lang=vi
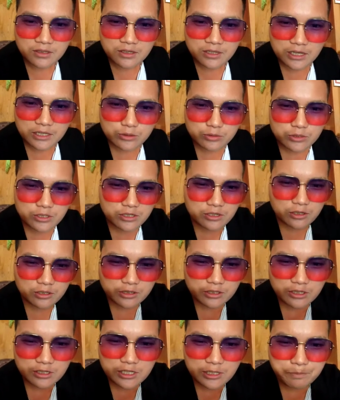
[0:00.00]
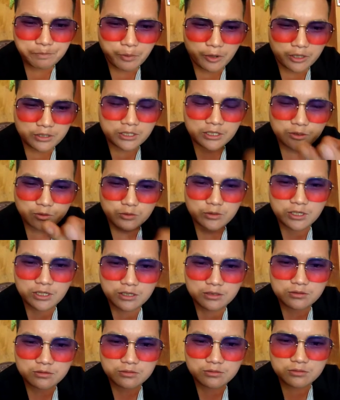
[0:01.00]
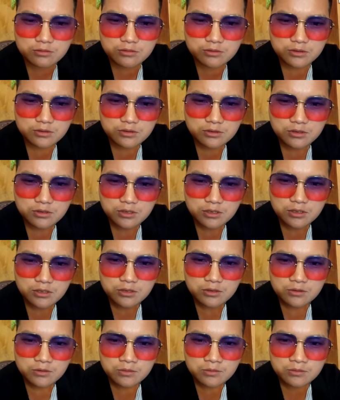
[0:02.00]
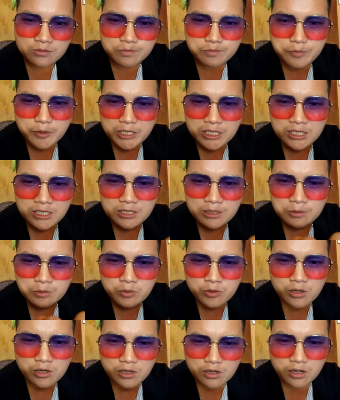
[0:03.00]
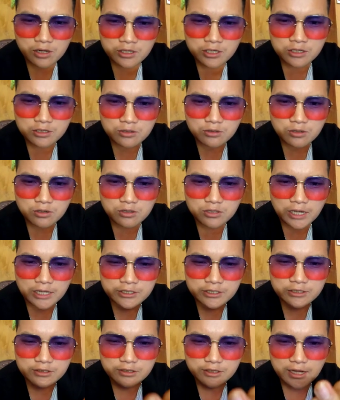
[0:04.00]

em tụng niệm đó tao lì bón thế tu niệm bị mua nó niệm nó ha chỉnh